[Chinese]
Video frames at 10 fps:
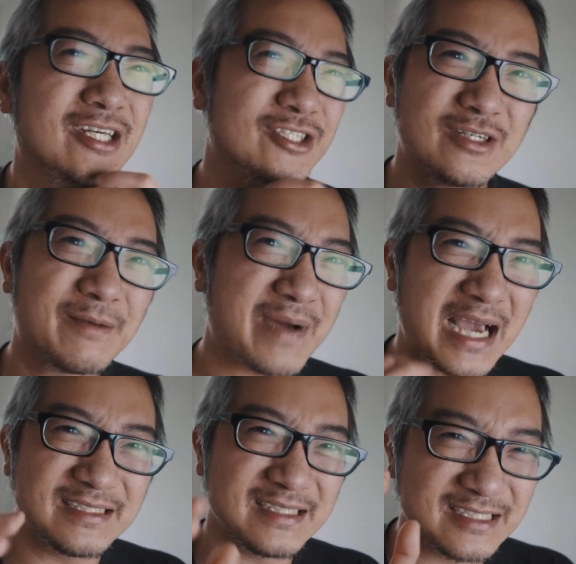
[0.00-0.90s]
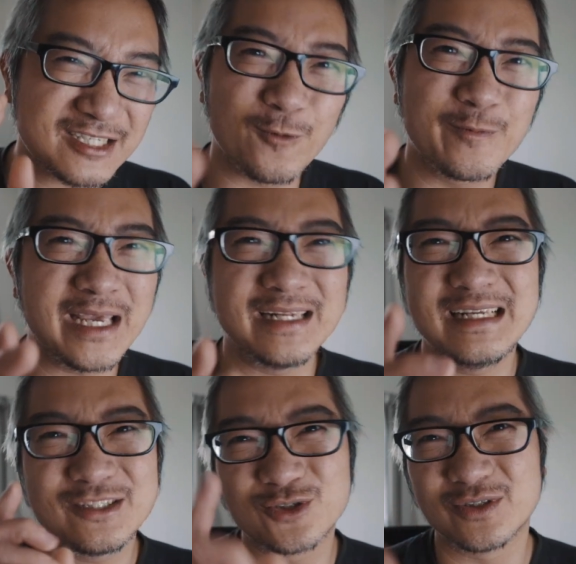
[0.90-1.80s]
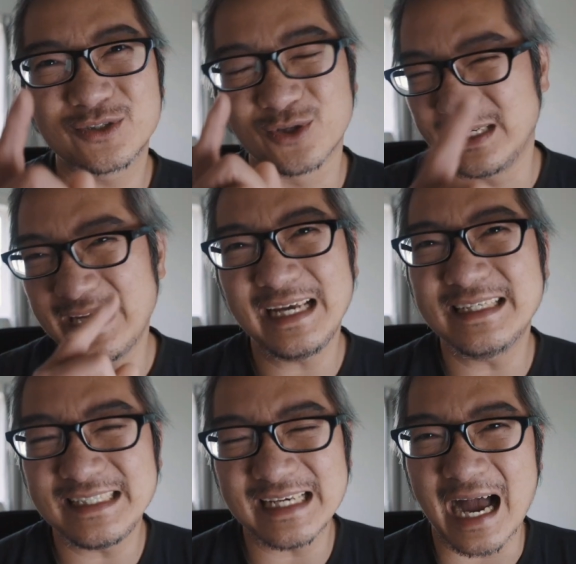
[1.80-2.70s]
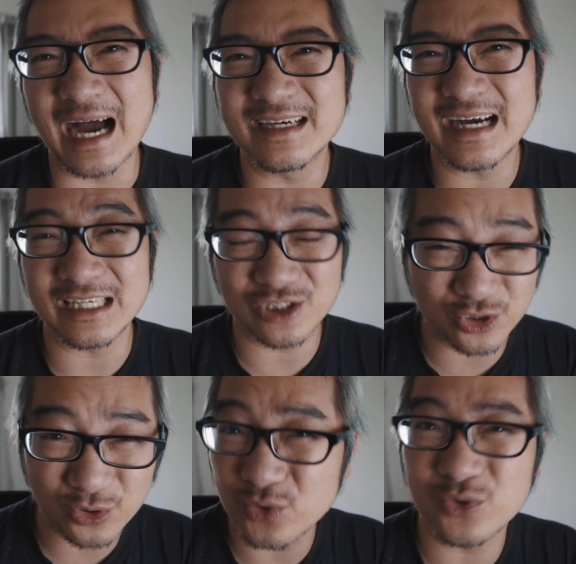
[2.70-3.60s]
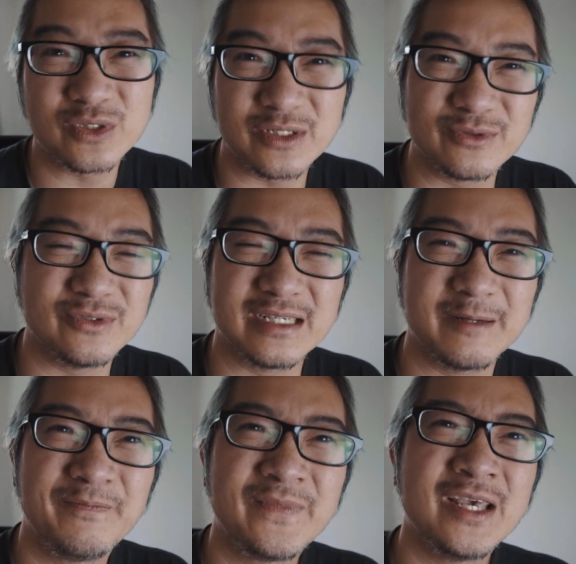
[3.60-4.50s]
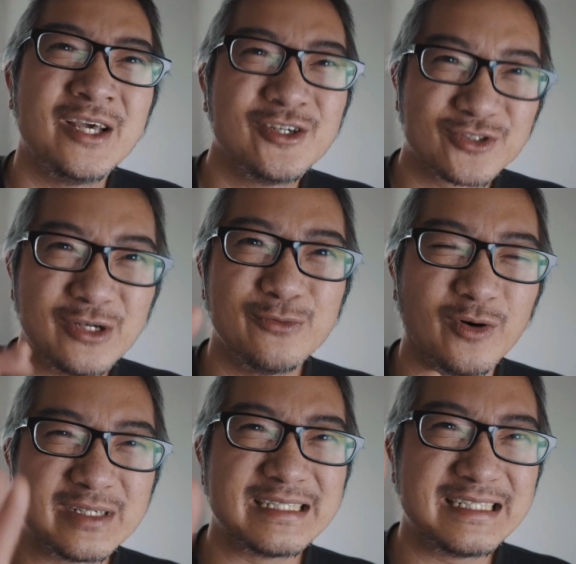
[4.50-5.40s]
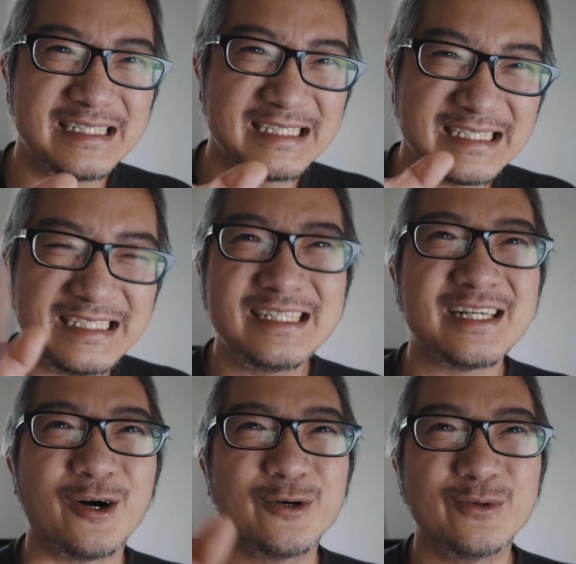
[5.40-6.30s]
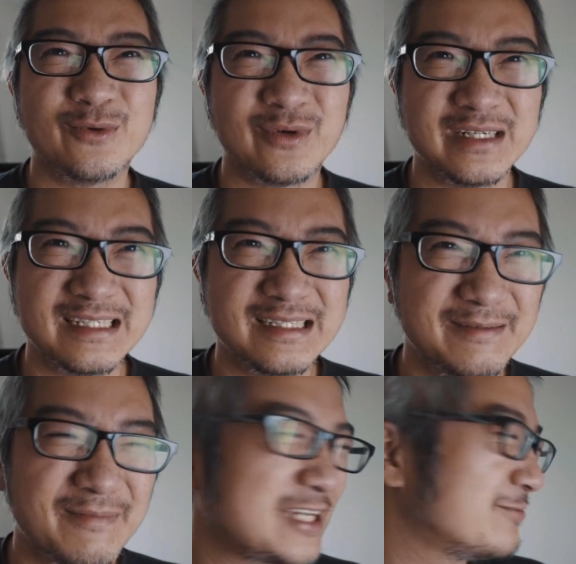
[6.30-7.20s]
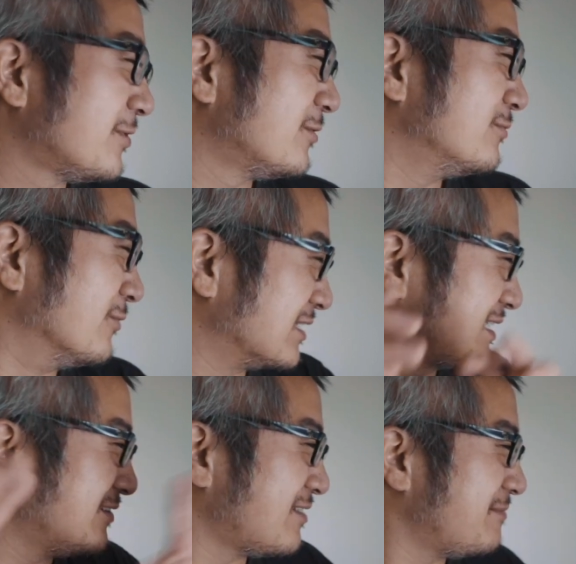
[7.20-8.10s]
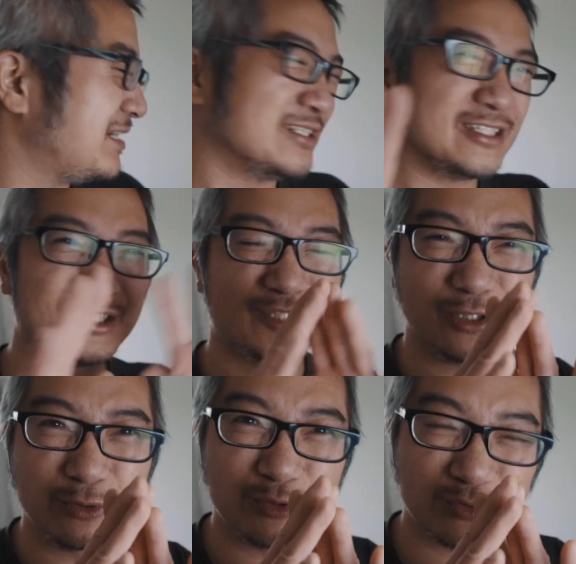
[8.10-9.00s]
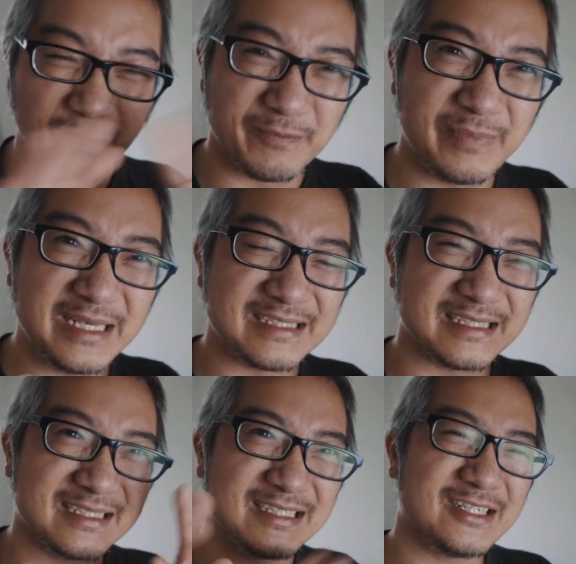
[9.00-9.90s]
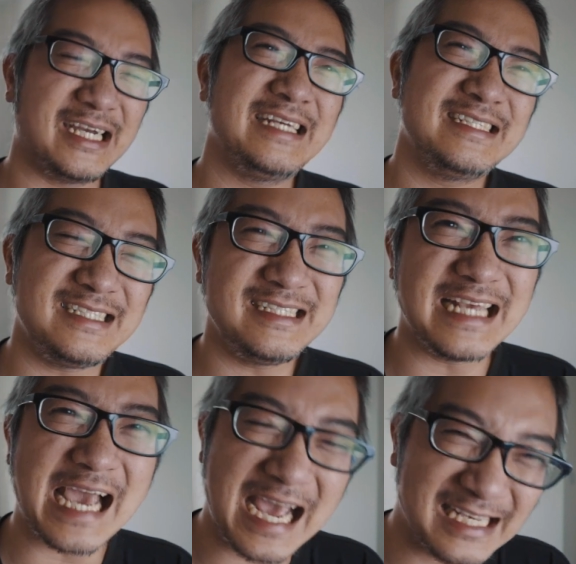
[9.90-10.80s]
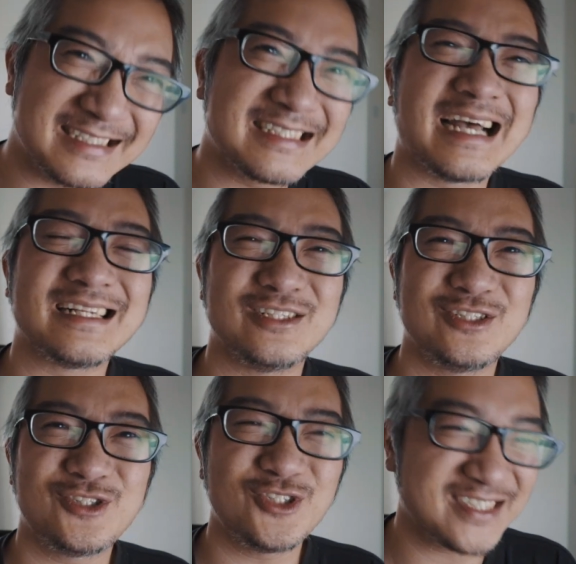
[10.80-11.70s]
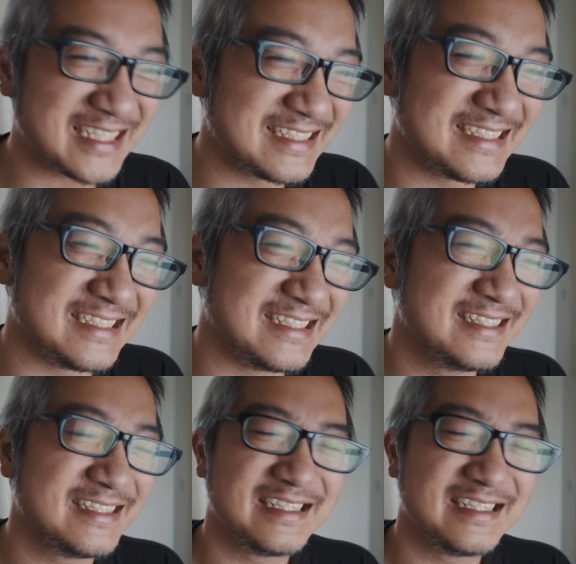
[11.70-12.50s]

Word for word: 就算拍摄照片，索索尼 A 七 R 二还是绰绰有余的，所以我的镜头、我的麦克风、我的各方面都准备着 A 七 S 三去升级，